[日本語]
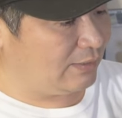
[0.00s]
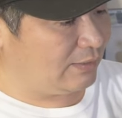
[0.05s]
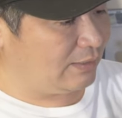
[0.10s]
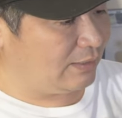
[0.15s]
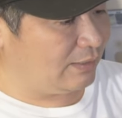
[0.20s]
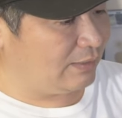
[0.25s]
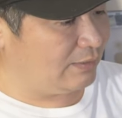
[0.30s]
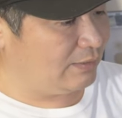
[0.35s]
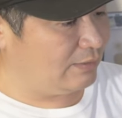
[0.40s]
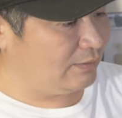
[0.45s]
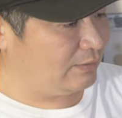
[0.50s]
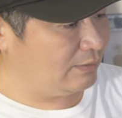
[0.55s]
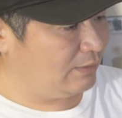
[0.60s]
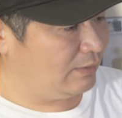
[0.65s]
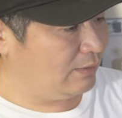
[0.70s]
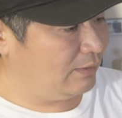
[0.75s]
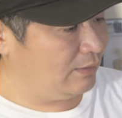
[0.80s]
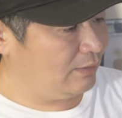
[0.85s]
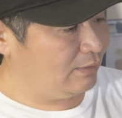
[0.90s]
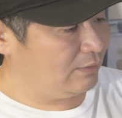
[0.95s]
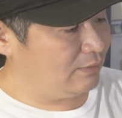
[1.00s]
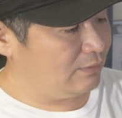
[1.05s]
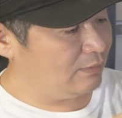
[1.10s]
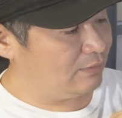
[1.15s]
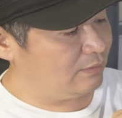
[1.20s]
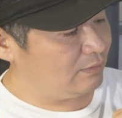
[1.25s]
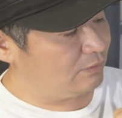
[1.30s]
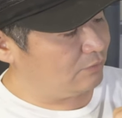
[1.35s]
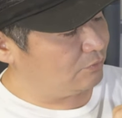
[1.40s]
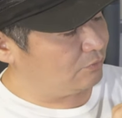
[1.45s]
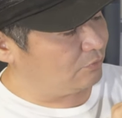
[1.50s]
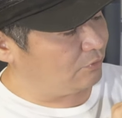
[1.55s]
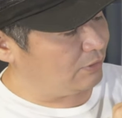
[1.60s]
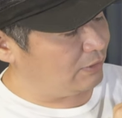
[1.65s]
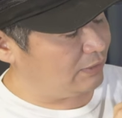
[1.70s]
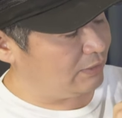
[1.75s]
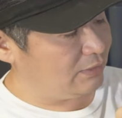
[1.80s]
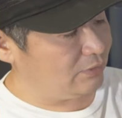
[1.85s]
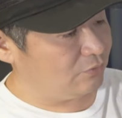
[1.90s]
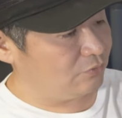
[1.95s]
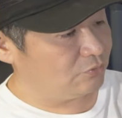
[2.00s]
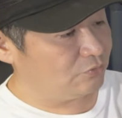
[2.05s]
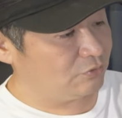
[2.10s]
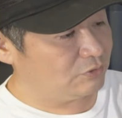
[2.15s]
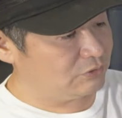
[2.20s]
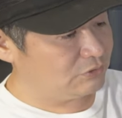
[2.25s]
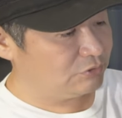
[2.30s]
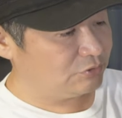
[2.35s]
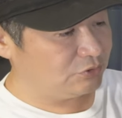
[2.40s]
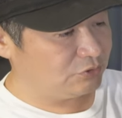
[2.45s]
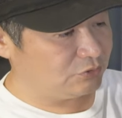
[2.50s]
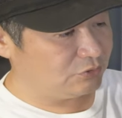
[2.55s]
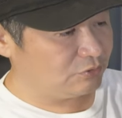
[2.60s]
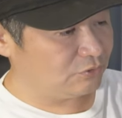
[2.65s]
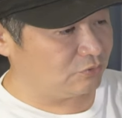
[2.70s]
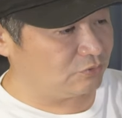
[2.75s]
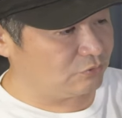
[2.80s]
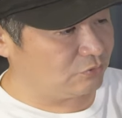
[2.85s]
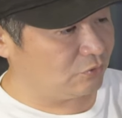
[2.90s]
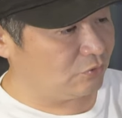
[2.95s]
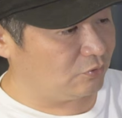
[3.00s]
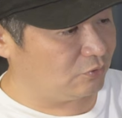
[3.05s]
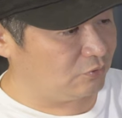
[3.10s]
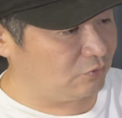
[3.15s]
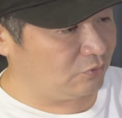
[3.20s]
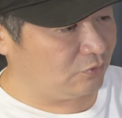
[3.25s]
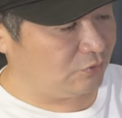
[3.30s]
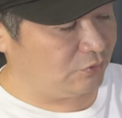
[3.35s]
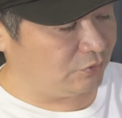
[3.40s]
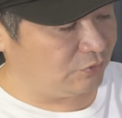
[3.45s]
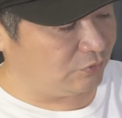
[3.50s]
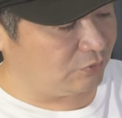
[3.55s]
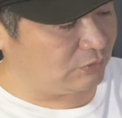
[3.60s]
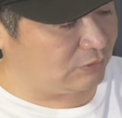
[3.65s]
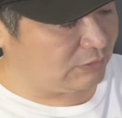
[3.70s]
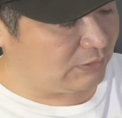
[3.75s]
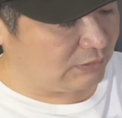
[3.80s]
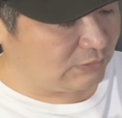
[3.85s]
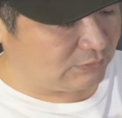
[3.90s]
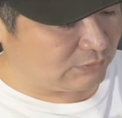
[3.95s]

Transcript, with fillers: はいえー、っと英語と一応中国語の表記で